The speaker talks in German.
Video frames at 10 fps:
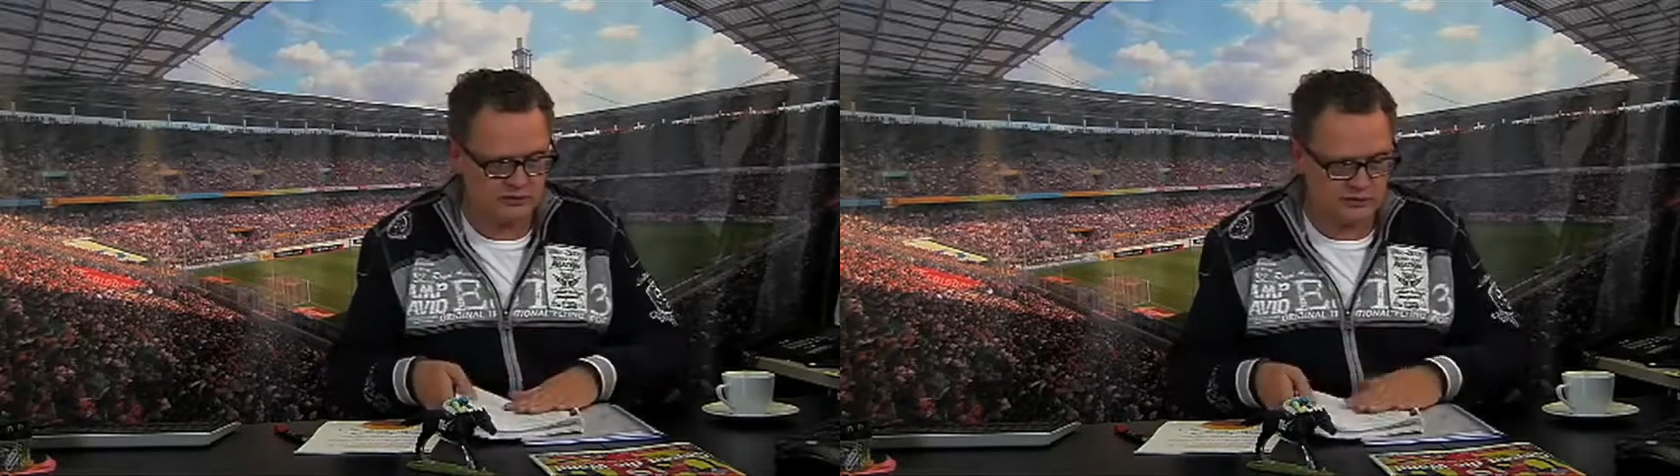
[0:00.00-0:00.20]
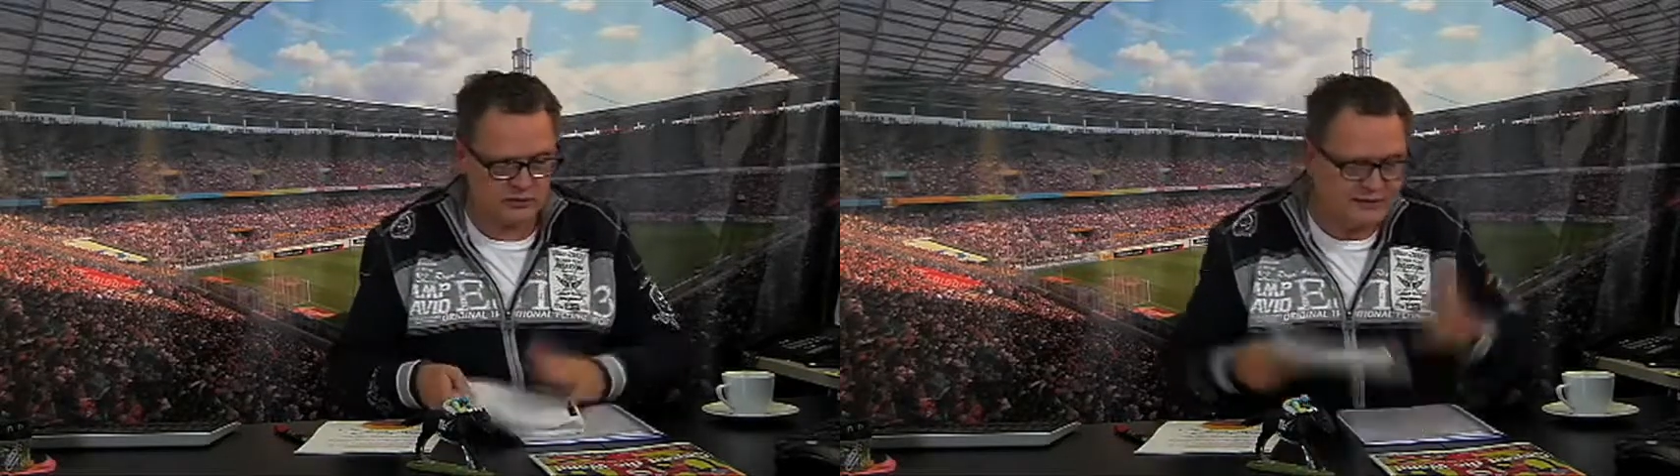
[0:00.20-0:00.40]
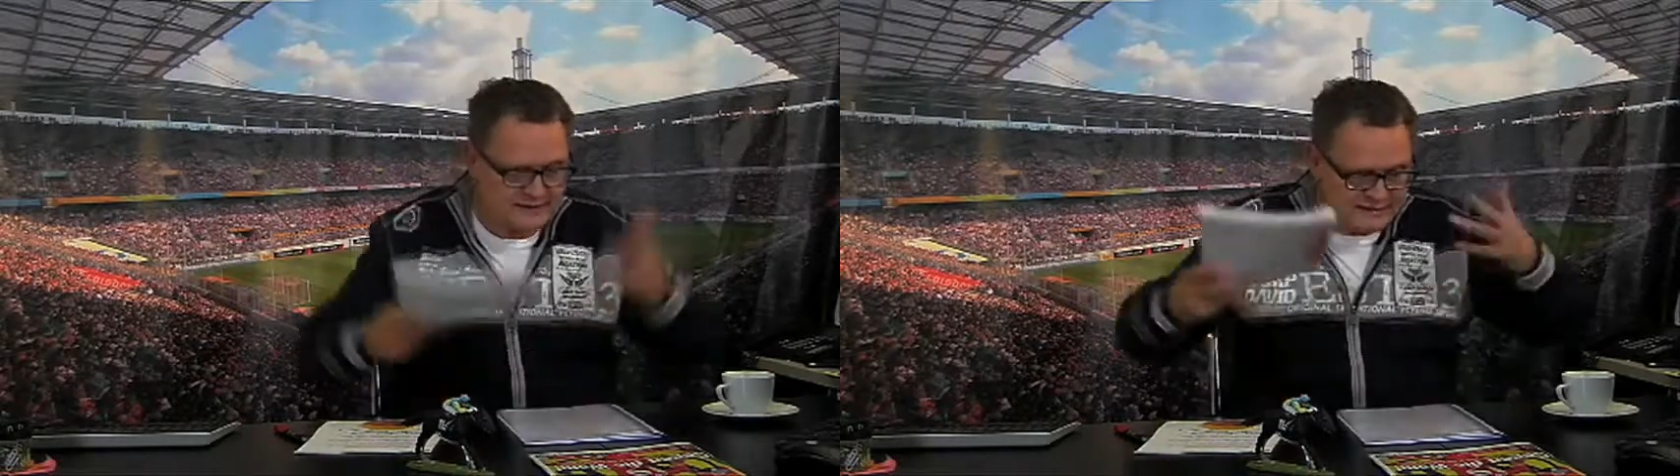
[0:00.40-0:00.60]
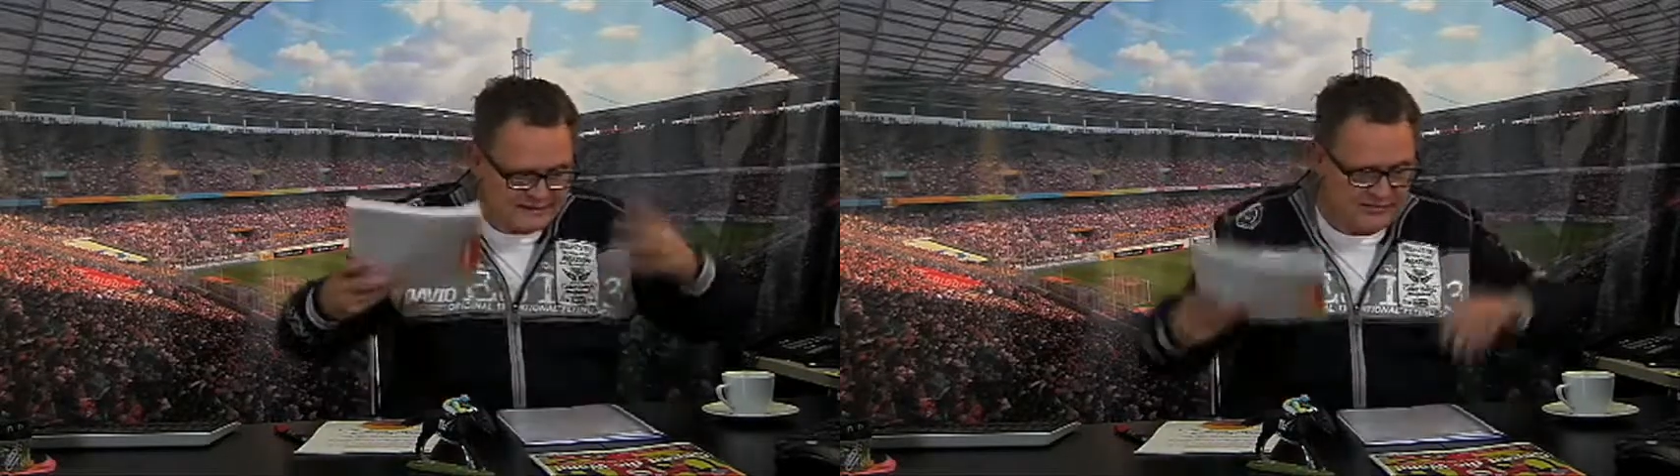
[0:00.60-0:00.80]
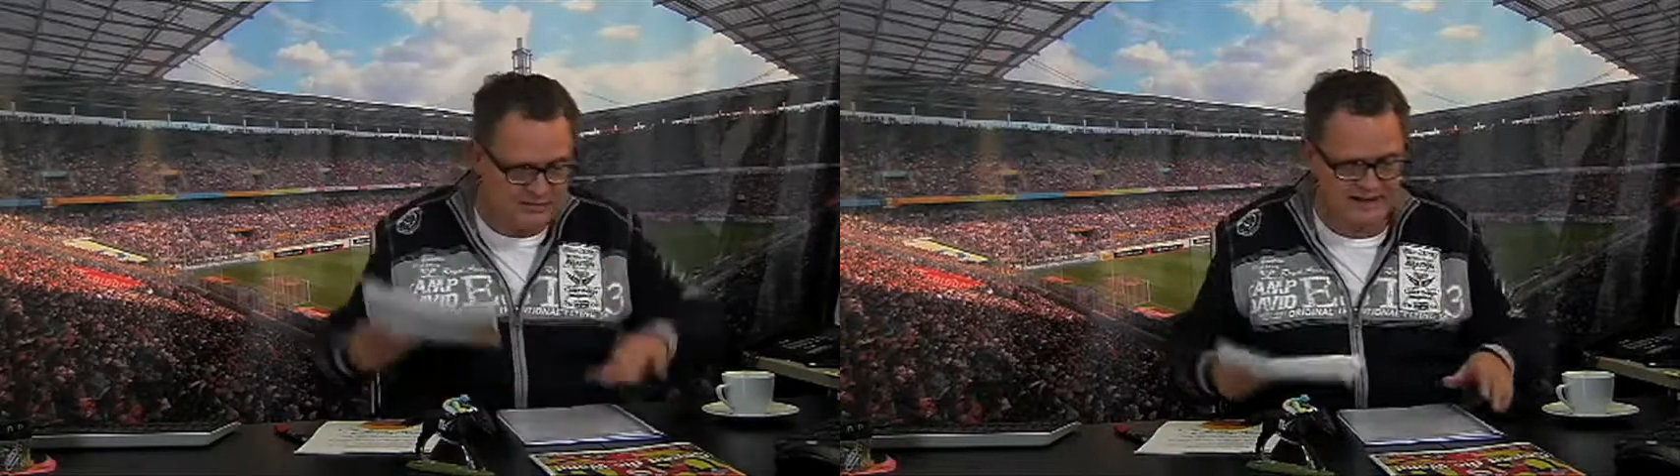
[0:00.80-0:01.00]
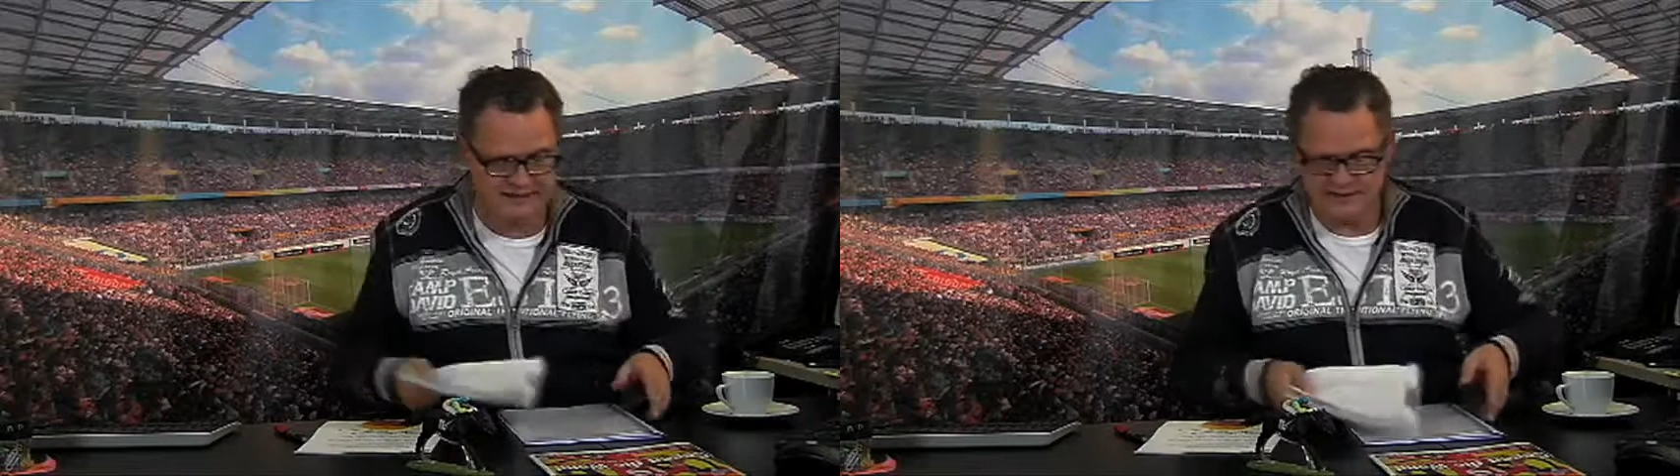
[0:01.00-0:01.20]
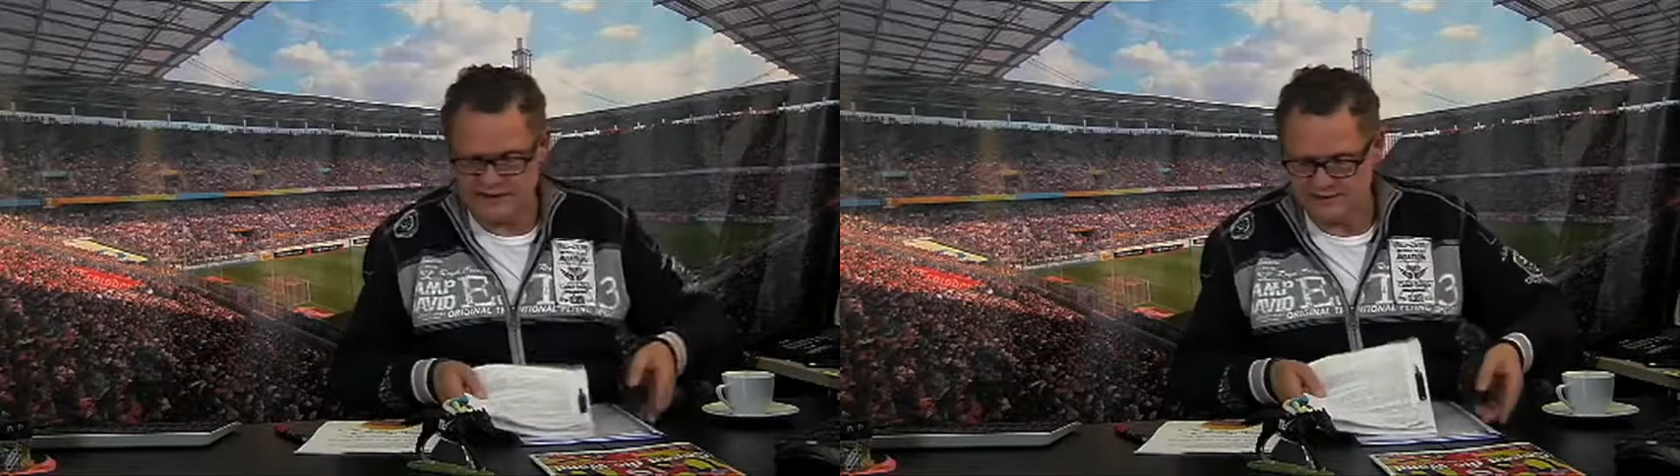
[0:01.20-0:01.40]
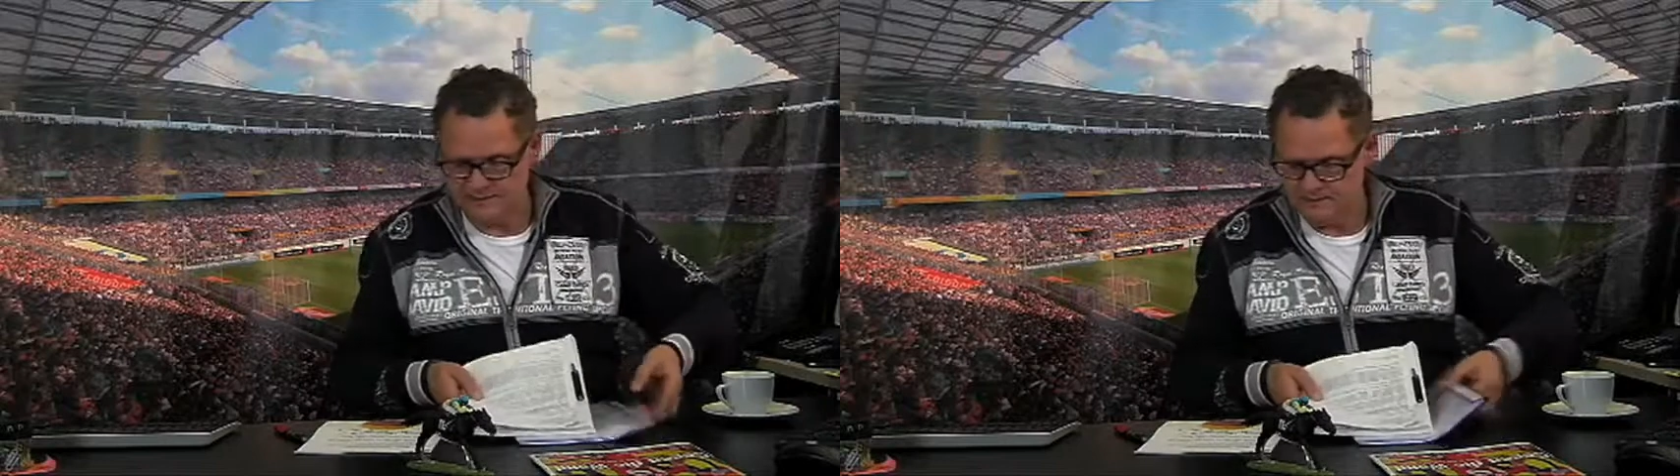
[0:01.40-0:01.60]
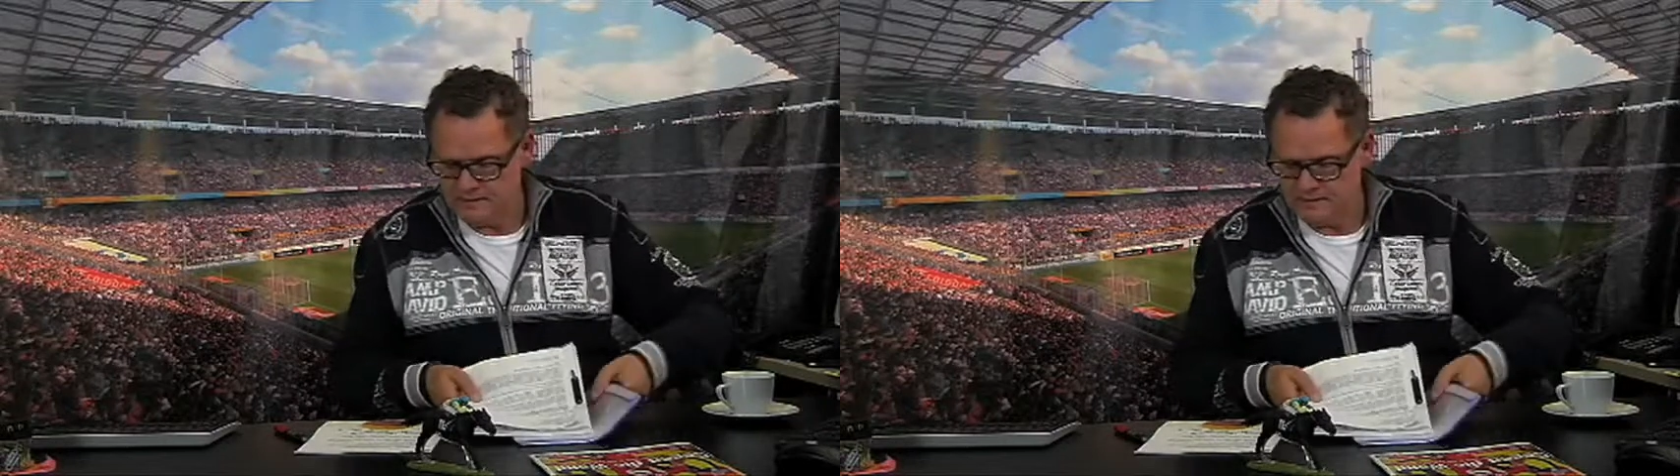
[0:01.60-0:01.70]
und so. Das mache ich gerade.